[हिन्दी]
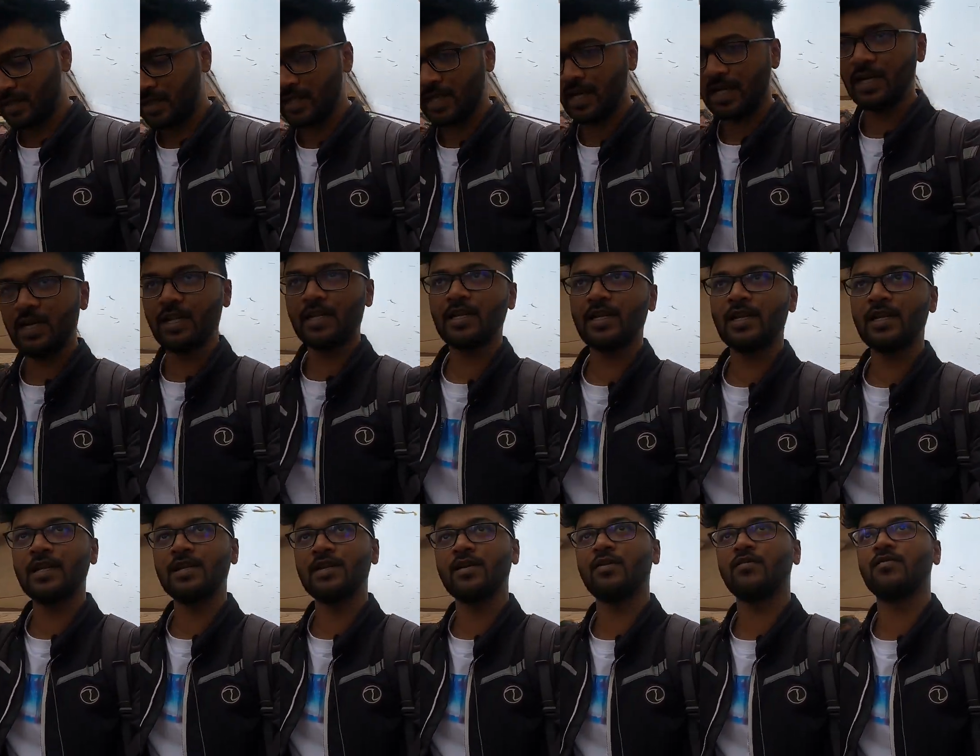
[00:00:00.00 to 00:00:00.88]
जितना लेना था
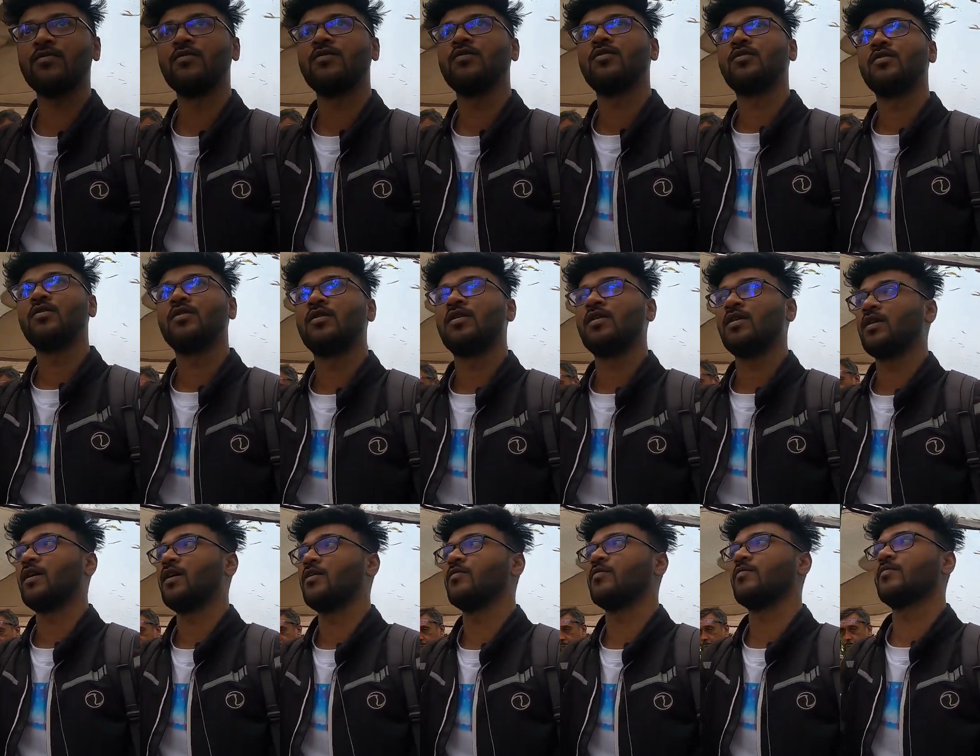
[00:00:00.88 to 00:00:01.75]
ले लिया
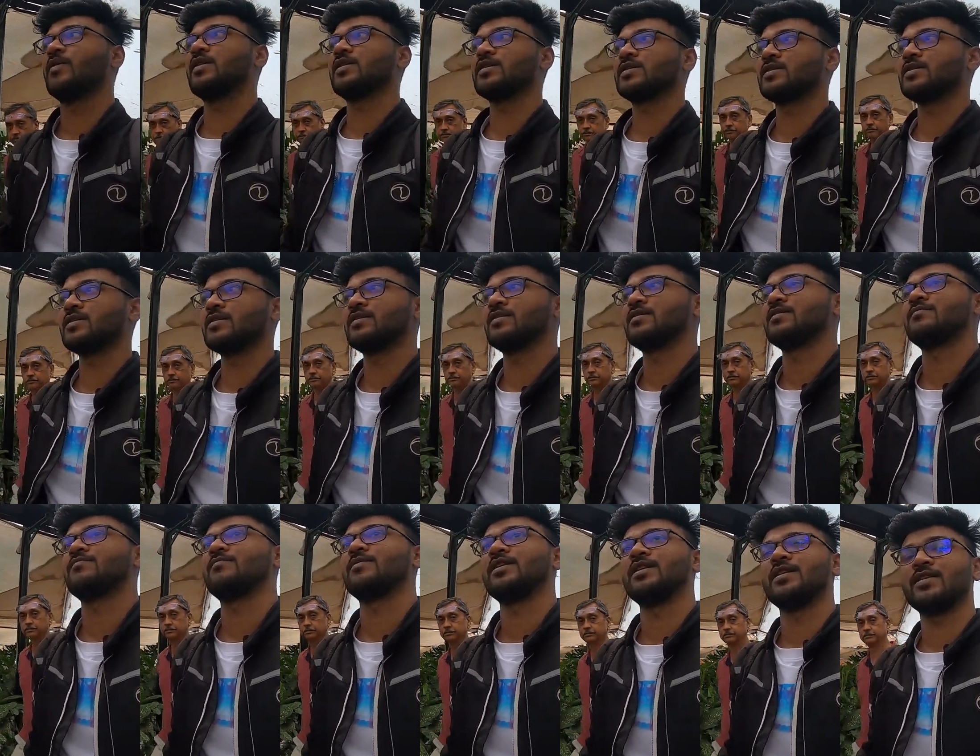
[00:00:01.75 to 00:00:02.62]
अभी बस
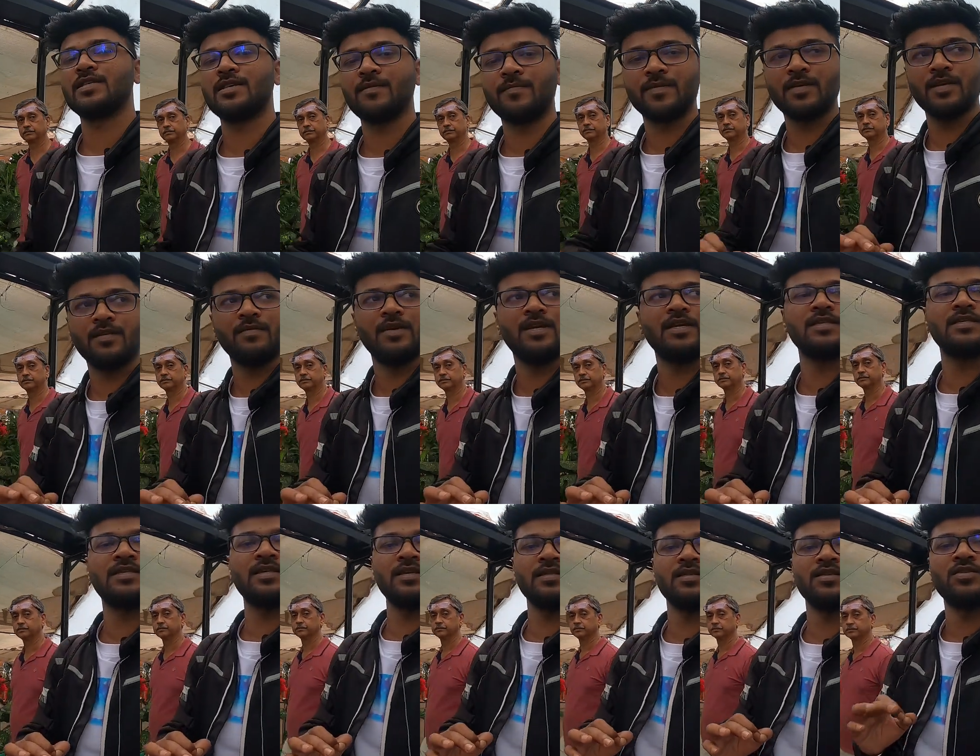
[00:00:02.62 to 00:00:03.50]
मेरी सबसे
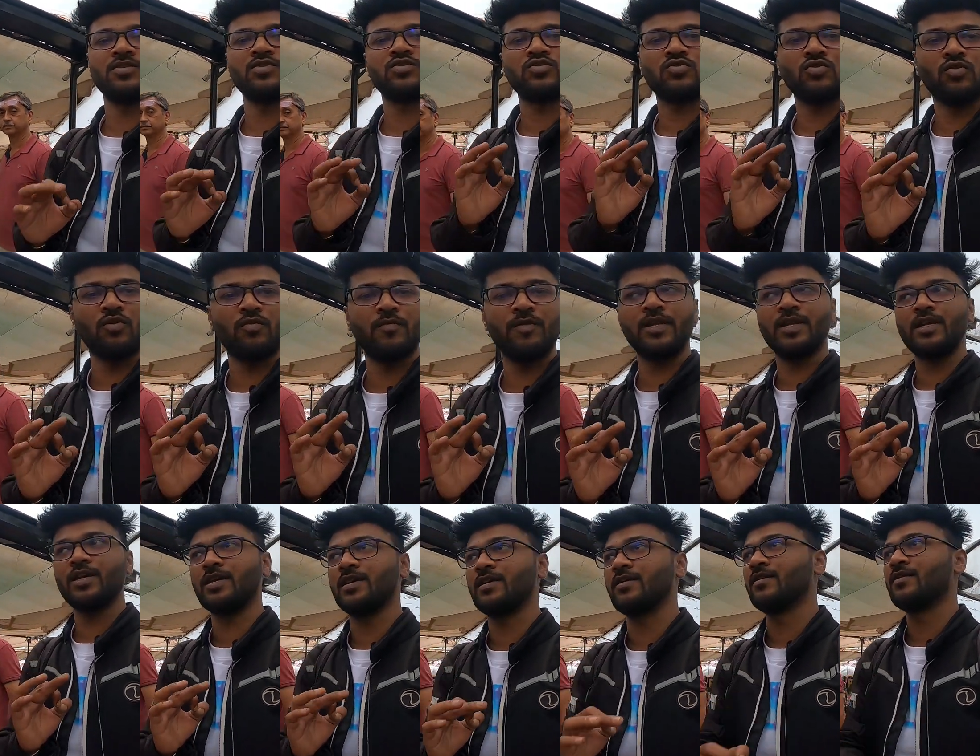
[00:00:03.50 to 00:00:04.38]
मेन चीज़
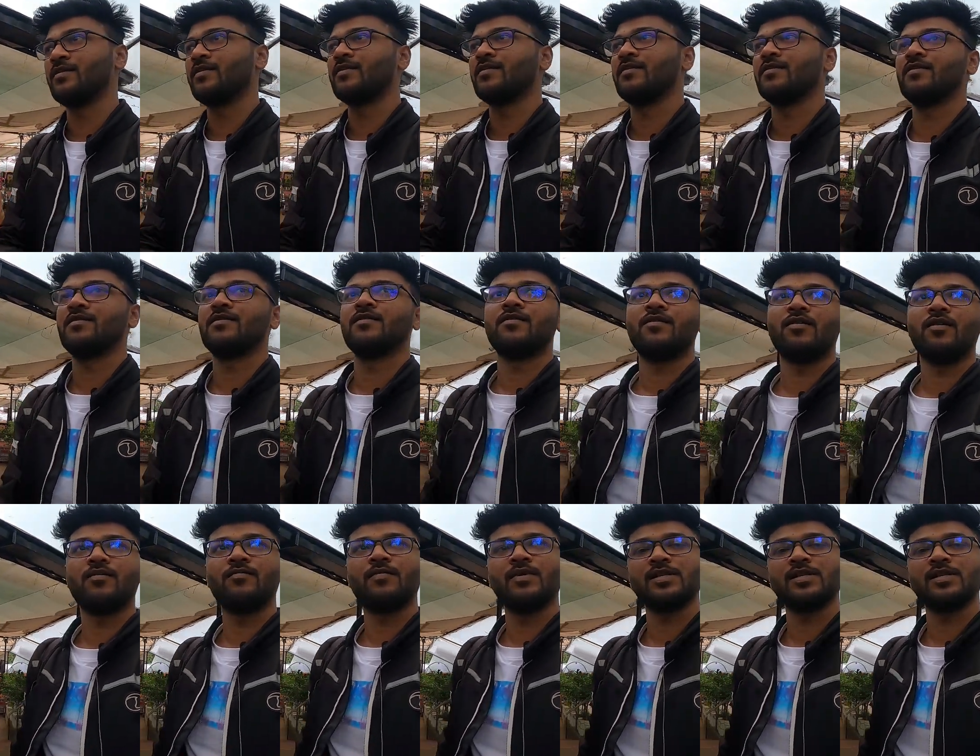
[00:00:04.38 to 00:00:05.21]
स्ट्रॉबेरी और